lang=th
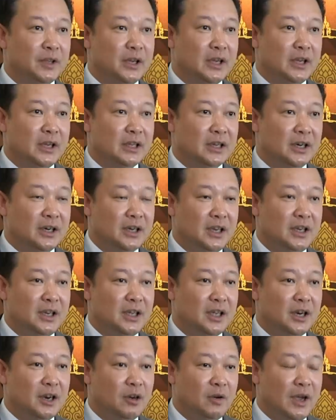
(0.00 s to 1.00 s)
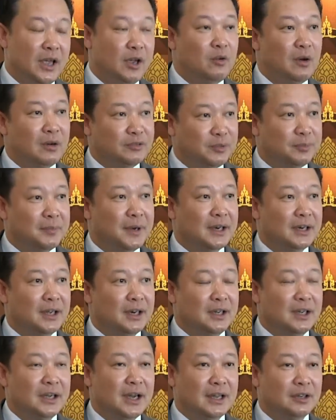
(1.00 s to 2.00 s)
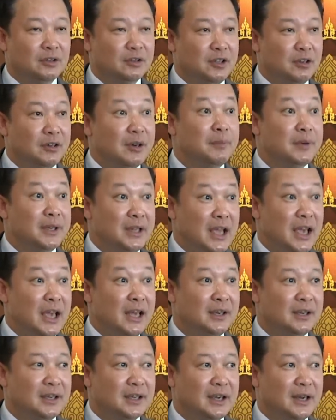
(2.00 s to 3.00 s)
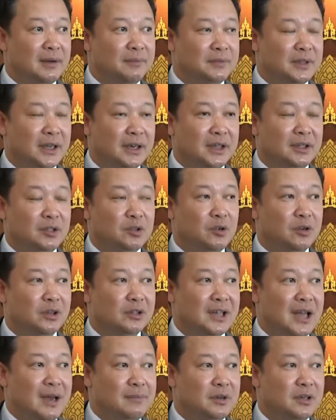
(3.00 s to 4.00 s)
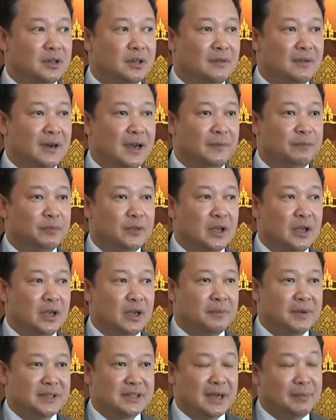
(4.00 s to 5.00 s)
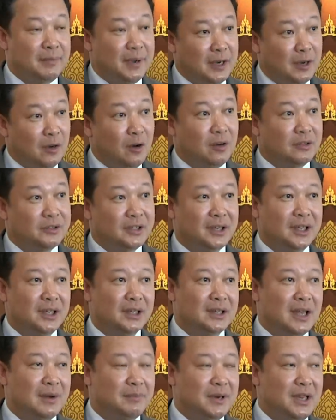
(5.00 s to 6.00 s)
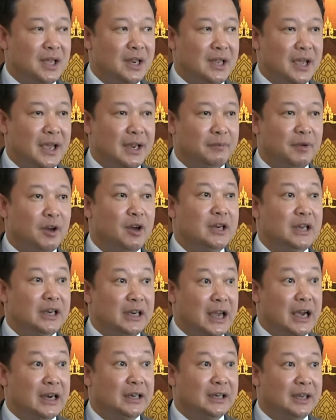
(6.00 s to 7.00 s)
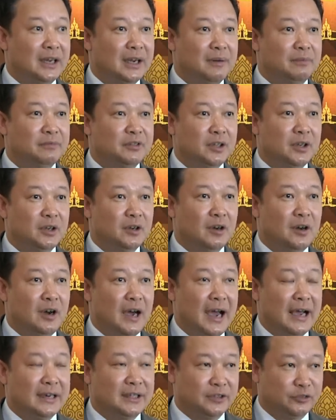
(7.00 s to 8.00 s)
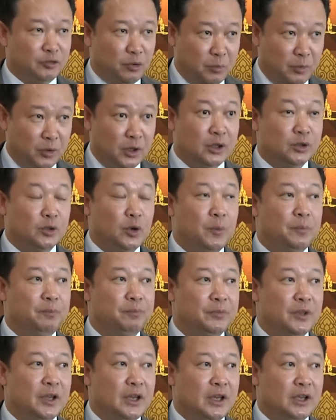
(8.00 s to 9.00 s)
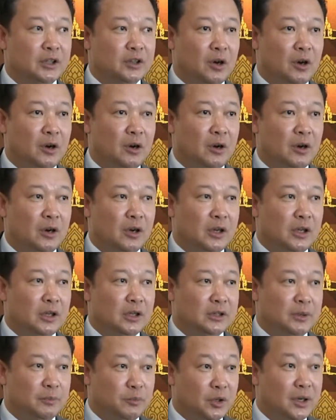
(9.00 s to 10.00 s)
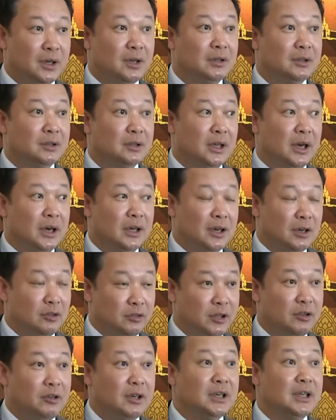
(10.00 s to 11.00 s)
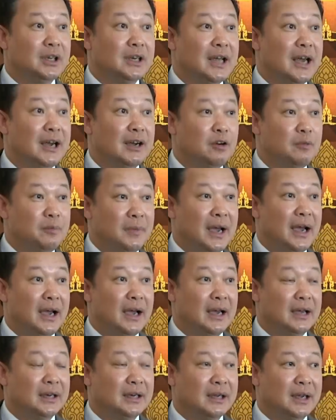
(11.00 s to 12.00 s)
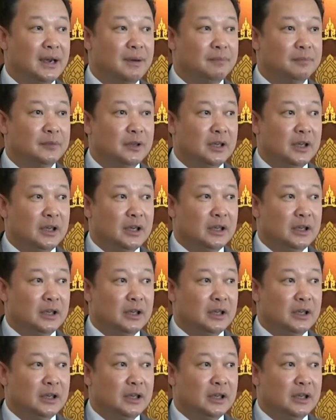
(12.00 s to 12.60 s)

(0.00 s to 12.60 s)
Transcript: ครับทั้งนี้เนี่ยเราให้ความสำคัญกับเรื่องการท่องเที่ยวในประเทศนะครับอย่างที่ทุกคนทราบก็คือว่าปัจจัยภายนอกเศรษฐกิจต่างประเทศเองไม่ค่อยดีนักนะครับ ซึ่งก็อาจจะส่งผลกระทบต่อจำนวนนักท่องเที่ยวที่เดินทางเข้ามานะครับ